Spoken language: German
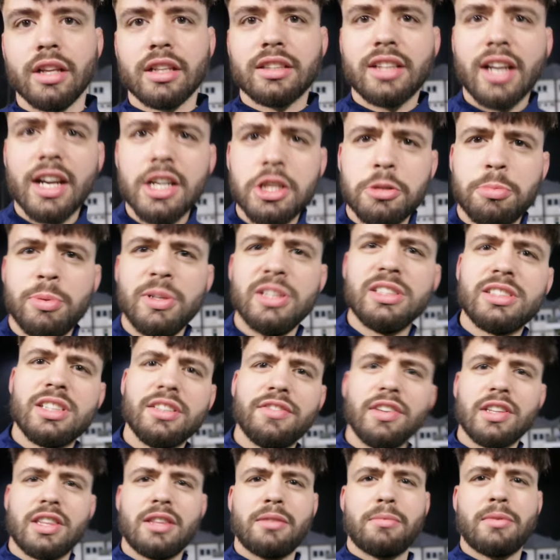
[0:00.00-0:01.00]
Nach drei Spielen
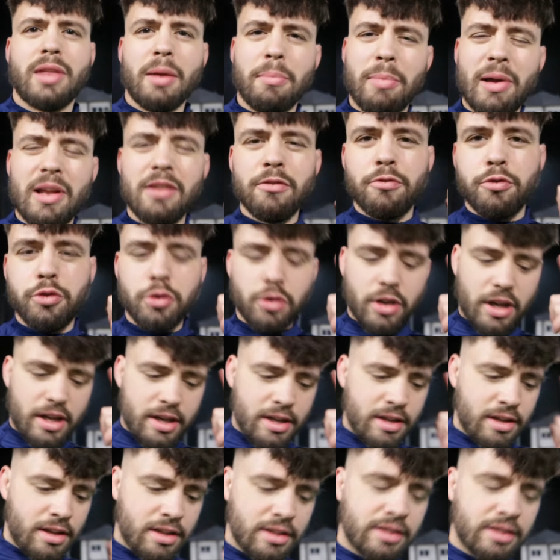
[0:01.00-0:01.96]
sind wir Tabellenführer.